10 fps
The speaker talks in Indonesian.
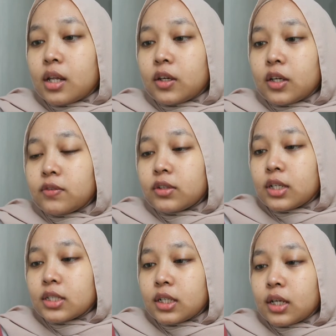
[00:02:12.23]
BK
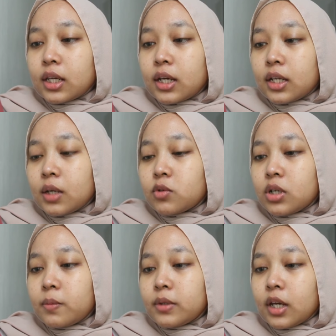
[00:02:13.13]
Foundation ringan yang
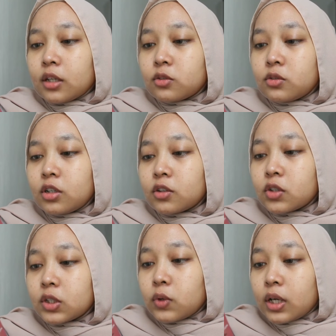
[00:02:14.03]
mudah menyatu dengan
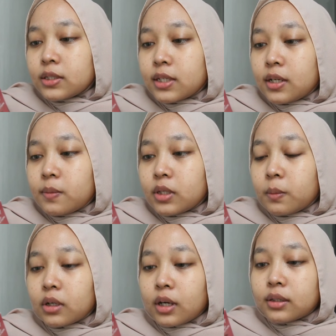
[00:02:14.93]
kulit wajah dan
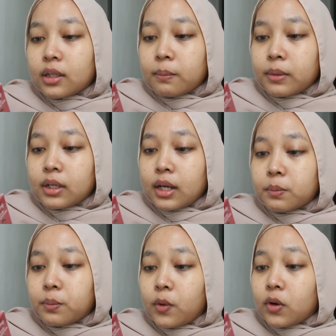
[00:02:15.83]
menyemarkan
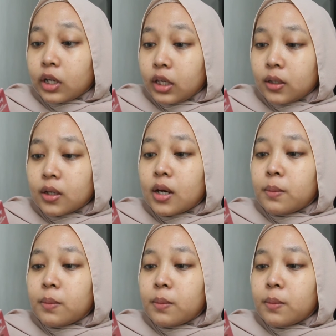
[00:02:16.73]
tampilan pori,